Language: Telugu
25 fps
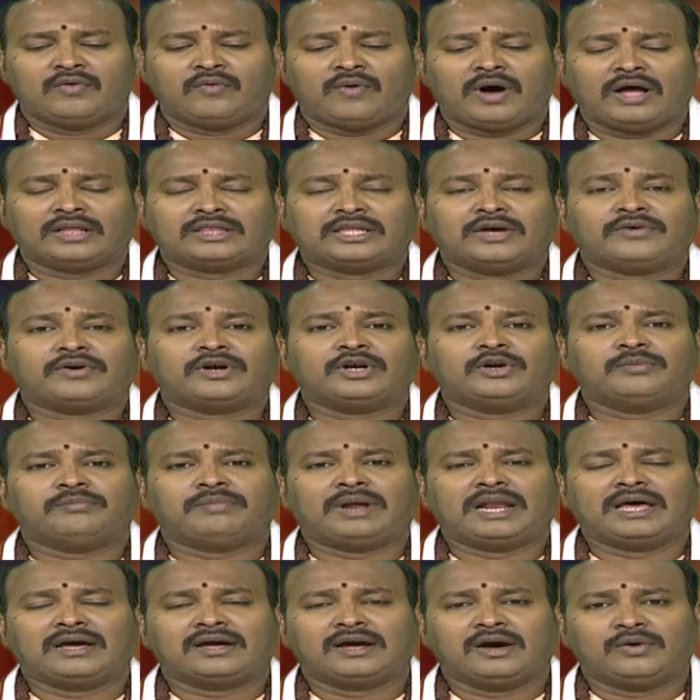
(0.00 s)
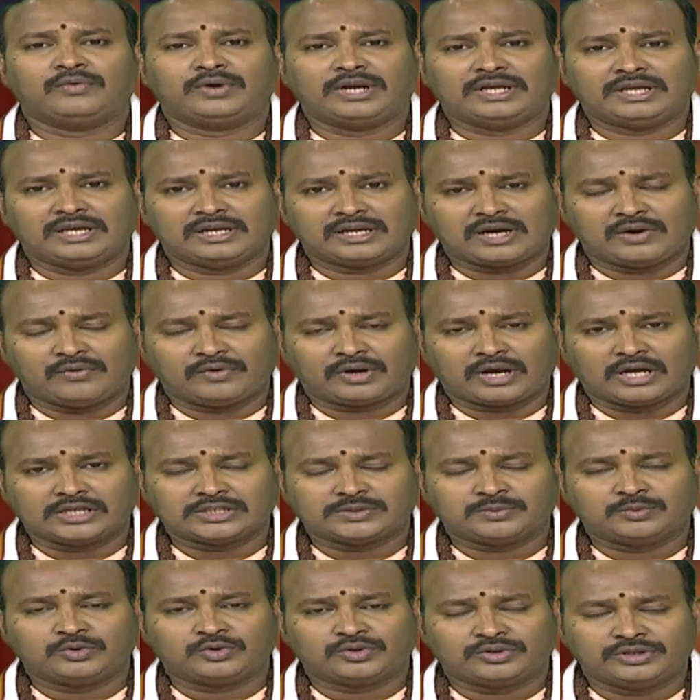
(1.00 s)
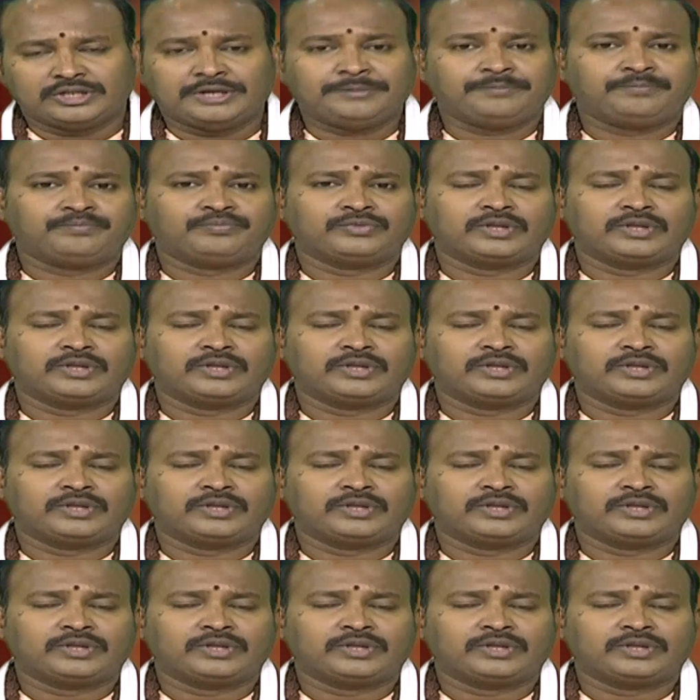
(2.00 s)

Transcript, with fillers: వాతావరణం బలంగా ఉండేదానికి అవకాశం ఉంటుంది